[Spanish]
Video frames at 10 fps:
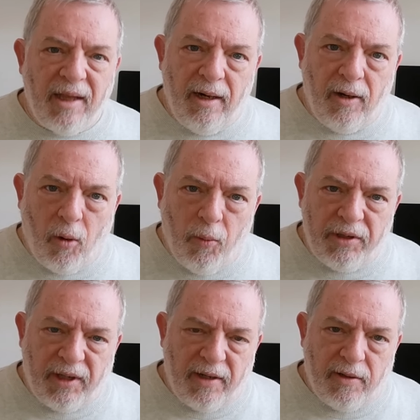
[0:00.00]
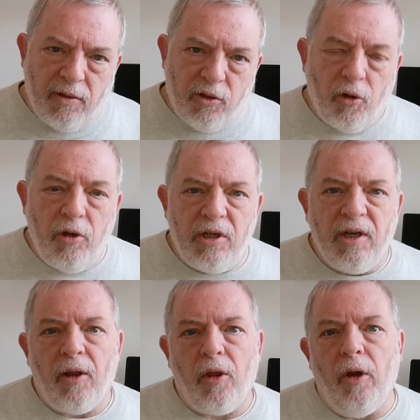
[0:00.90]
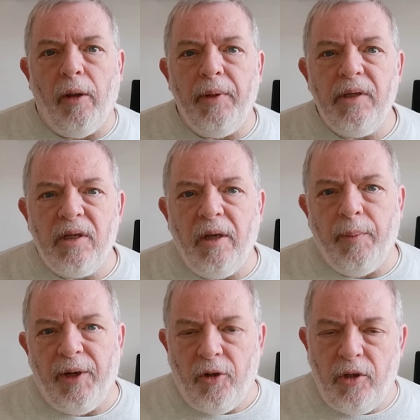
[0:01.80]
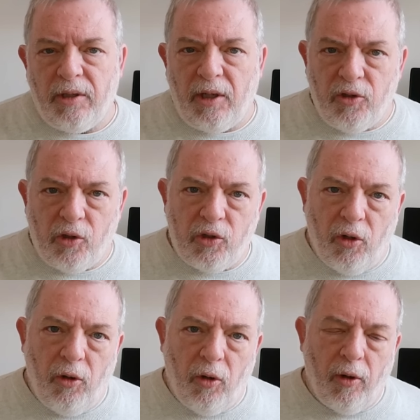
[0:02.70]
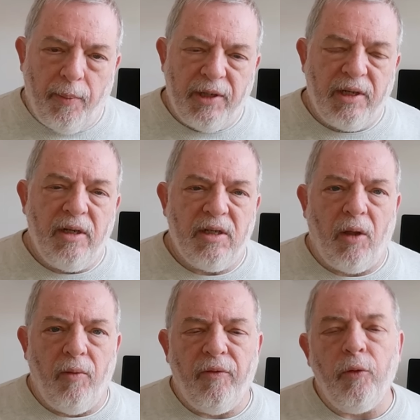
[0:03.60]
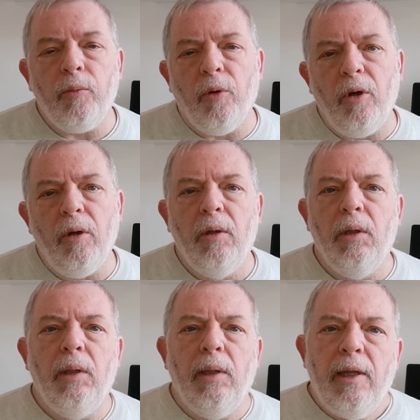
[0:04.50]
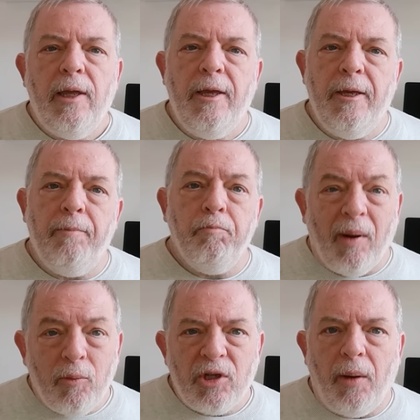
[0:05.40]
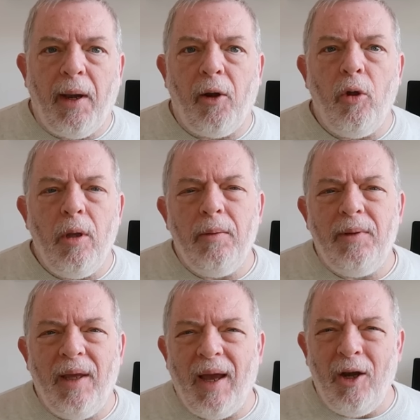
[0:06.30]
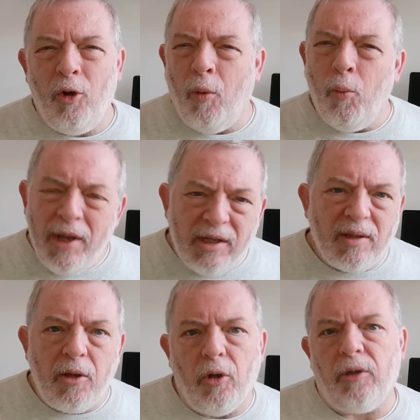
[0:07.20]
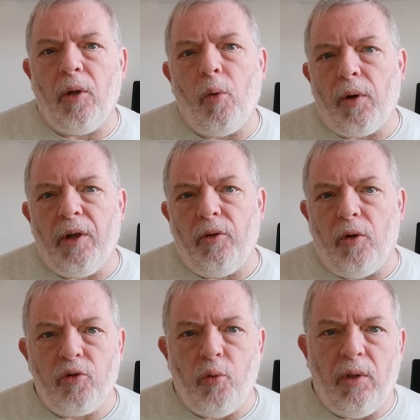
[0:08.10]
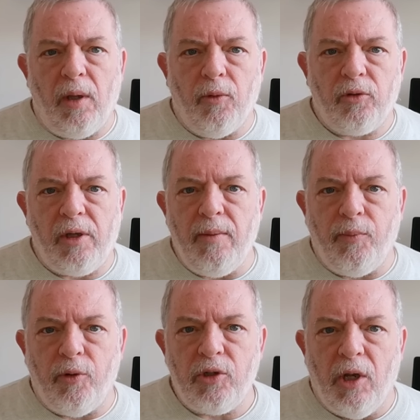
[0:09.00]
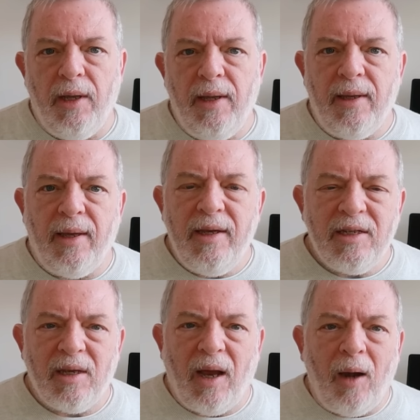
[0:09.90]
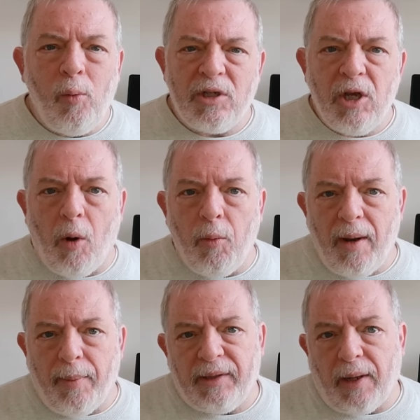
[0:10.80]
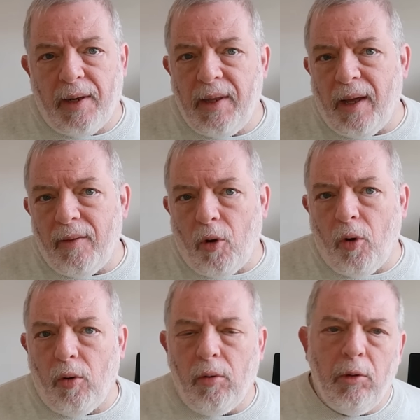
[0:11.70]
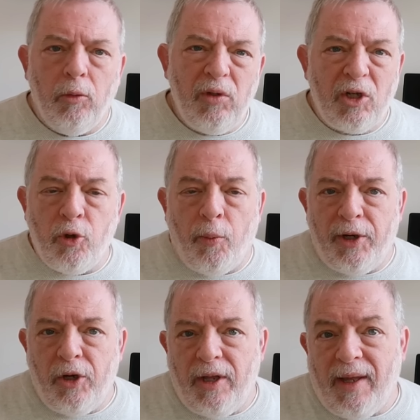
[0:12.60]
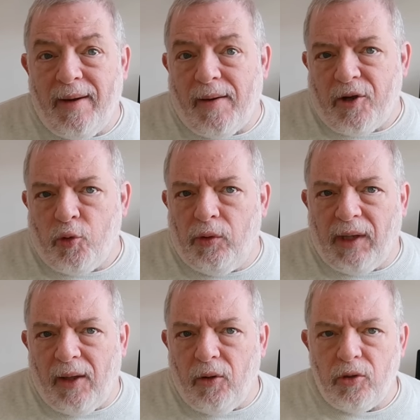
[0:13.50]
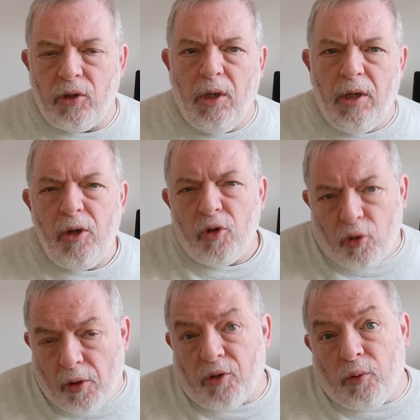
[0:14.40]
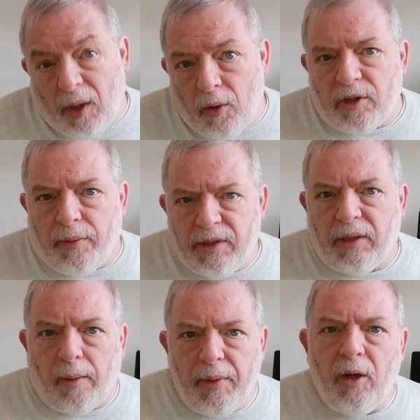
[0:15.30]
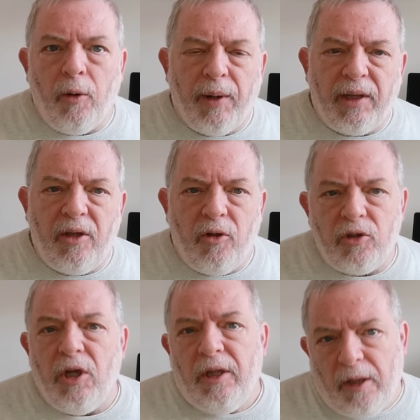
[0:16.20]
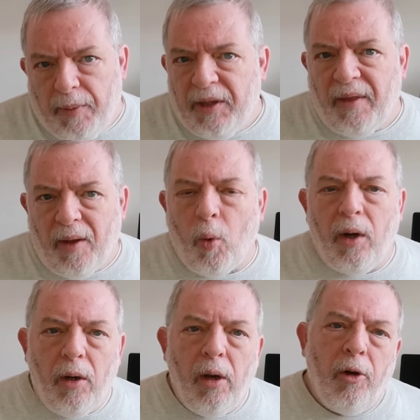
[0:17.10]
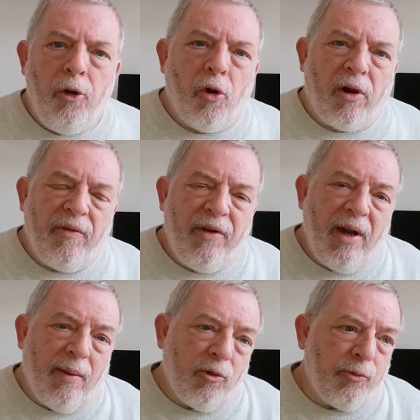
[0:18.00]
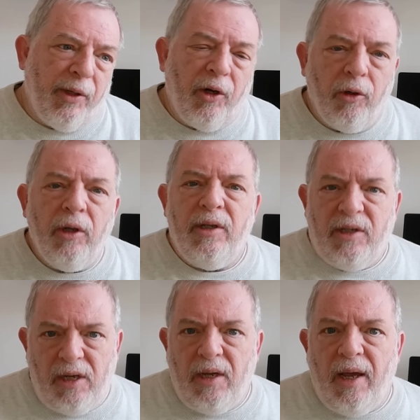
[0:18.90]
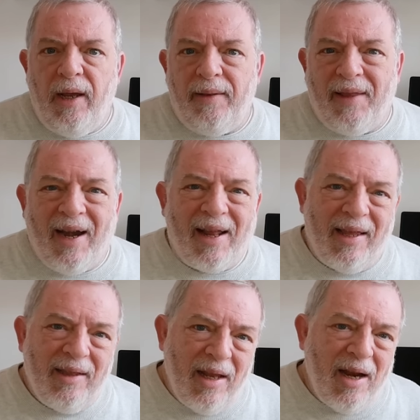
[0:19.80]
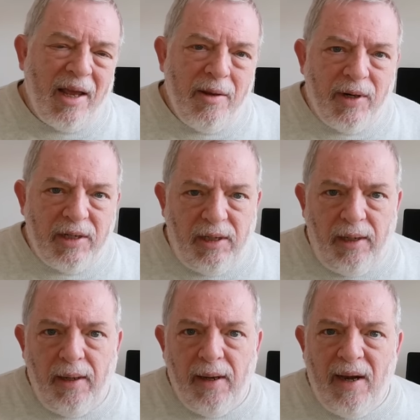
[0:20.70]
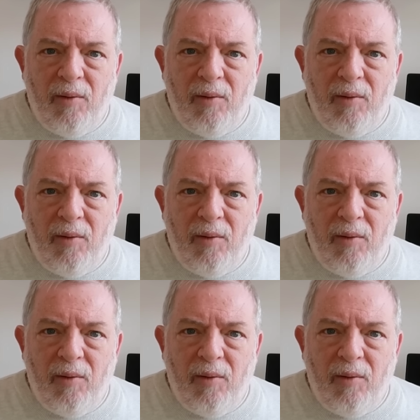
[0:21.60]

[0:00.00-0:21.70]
tal? ¿Cómo están? Soy Sergio Levinsky, periodista y sociólogo especializado en fútbol, y vamos a hablar hoy de algo muy extraño que está ocurriendo en los últimos tiempos, que es algo así como una paternidad o una superioridad en resultados, y no solo en resultados, a veces también en los partidos, depende de cuál nos refiramos, pero sí, entre Argentina y Brasil.